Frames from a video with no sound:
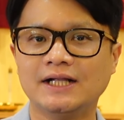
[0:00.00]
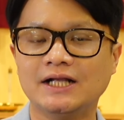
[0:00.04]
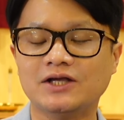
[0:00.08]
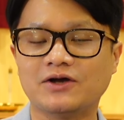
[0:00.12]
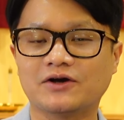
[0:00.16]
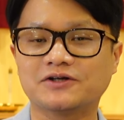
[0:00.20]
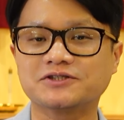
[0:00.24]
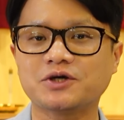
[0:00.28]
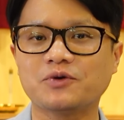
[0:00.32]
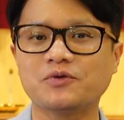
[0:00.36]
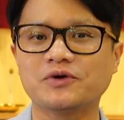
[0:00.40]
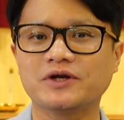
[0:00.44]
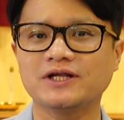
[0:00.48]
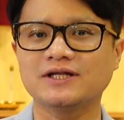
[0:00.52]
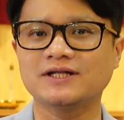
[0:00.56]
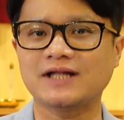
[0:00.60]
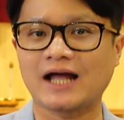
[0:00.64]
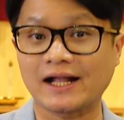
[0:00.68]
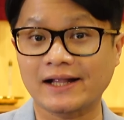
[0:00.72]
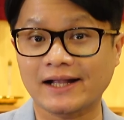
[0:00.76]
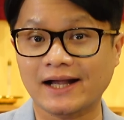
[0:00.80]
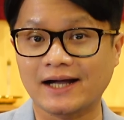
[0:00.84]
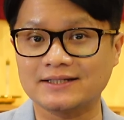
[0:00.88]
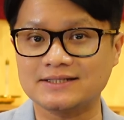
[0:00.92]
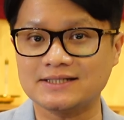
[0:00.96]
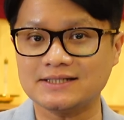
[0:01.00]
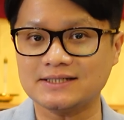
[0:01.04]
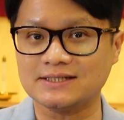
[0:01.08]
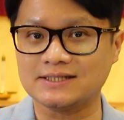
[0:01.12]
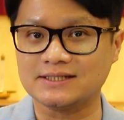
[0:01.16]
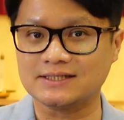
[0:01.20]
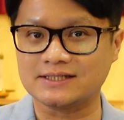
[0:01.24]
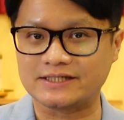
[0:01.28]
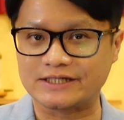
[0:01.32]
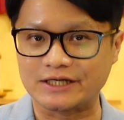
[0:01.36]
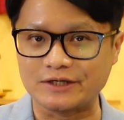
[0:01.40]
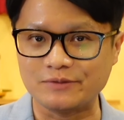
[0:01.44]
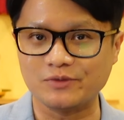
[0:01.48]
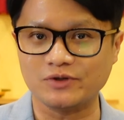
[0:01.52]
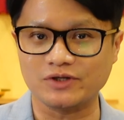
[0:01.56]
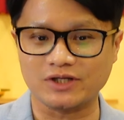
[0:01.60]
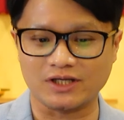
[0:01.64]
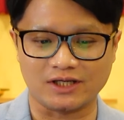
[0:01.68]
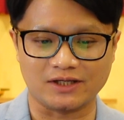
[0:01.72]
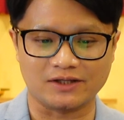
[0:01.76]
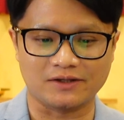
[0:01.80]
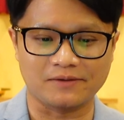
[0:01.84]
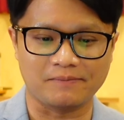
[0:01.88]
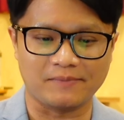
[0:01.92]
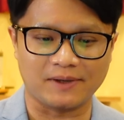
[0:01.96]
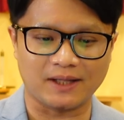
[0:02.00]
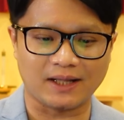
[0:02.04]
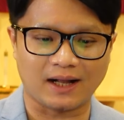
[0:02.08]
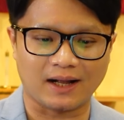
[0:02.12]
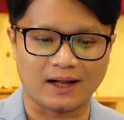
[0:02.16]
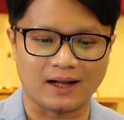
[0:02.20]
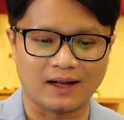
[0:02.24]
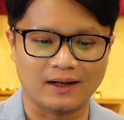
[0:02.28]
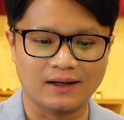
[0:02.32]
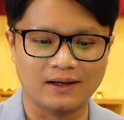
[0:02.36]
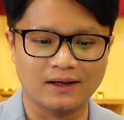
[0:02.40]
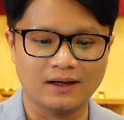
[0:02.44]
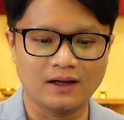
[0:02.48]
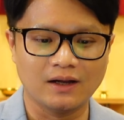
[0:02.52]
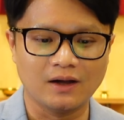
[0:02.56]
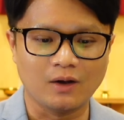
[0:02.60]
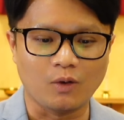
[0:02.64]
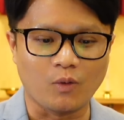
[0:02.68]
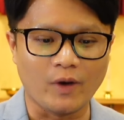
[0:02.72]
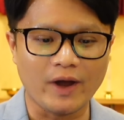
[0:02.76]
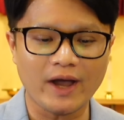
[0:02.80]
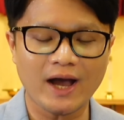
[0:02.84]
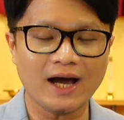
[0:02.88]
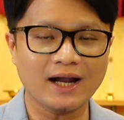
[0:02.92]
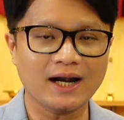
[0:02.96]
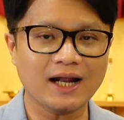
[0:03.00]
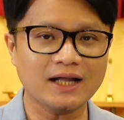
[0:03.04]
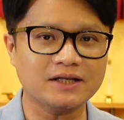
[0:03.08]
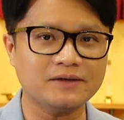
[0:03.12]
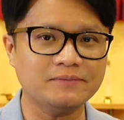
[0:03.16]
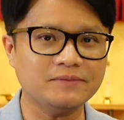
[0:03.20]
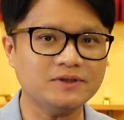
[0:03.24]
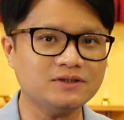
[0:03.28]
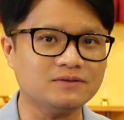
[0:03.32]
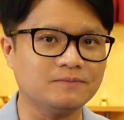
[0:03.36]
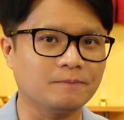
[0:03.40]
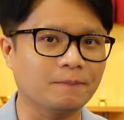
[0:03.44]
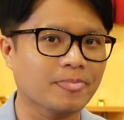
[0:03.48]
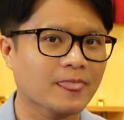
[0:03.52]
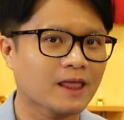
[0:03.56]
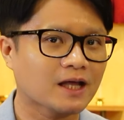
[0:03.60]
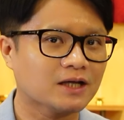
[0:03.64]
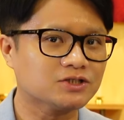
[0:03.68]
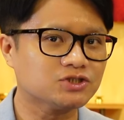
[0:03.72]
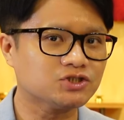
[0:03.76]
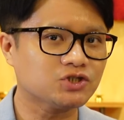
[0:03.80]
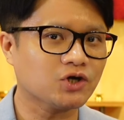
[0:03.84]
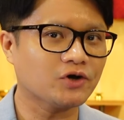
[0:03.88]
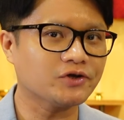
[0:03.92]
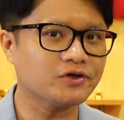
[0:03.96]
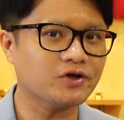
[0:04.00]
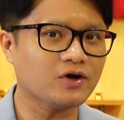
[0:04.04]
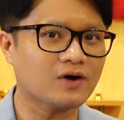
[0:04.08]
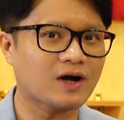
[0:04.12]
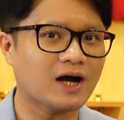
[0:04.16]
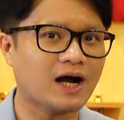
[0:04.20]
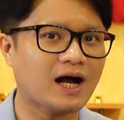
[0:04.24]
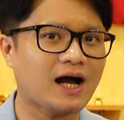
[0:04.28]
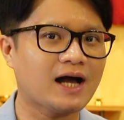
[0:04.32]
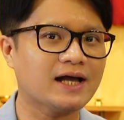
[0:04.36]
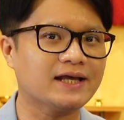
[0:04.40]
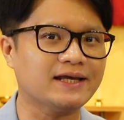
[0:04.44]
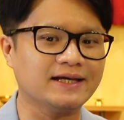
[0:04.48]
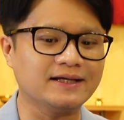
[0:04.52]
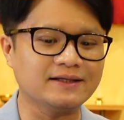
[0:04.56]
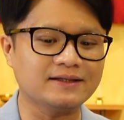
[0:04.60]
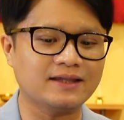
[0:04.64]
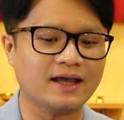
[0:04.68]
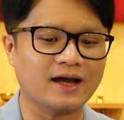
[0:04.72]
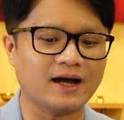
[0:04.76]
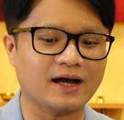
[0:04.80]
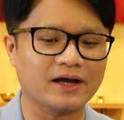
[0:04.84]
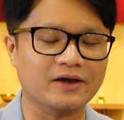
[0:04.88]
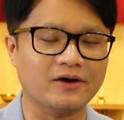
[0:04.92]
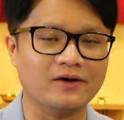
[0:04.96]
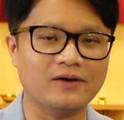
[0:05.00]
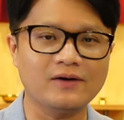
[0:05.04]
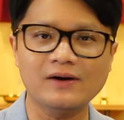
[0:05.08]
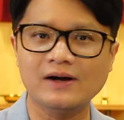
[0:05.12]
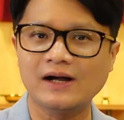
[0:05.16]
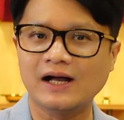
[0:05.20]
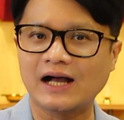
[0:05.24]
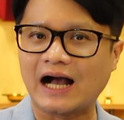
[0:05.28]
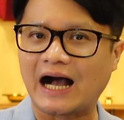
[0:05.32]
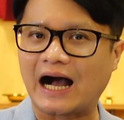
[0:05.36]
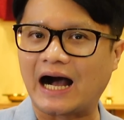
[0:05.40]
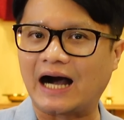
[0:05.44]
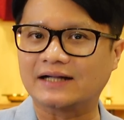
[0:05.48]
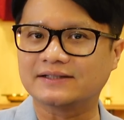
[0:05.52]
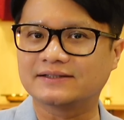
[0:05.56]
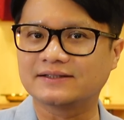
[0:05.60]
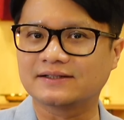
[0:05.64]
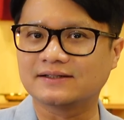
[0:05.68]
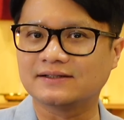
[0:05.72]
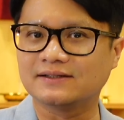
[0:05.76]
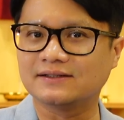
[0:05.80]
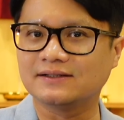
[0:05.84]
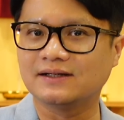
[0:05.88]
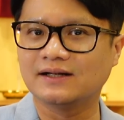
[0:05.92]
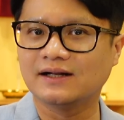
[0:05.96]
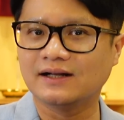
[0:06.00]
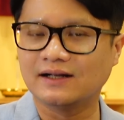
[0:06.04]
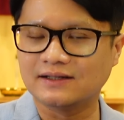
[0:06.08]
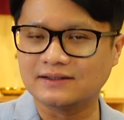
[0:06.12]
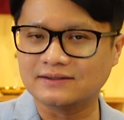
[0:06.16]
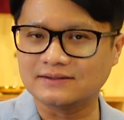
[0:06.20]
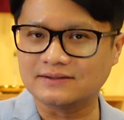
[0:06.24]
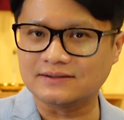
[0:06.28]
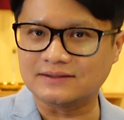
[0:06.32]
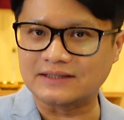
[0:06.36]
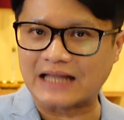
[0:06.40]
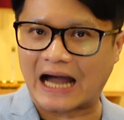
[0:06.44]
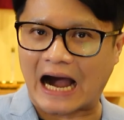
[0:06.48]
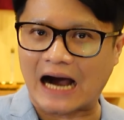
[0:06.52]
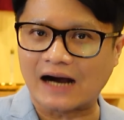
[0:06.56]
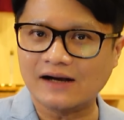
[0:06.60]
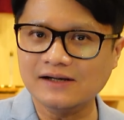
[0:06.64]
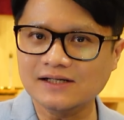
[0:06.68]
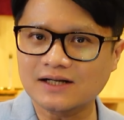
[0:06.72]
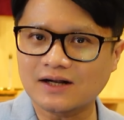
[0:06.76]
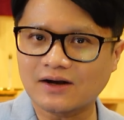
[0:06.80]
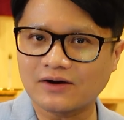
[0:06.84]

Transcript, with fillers: 여기서 우리는 한 가지 질문이 듭니다. 왜 하나님은 처녀가 잉태하여 아들을 낳을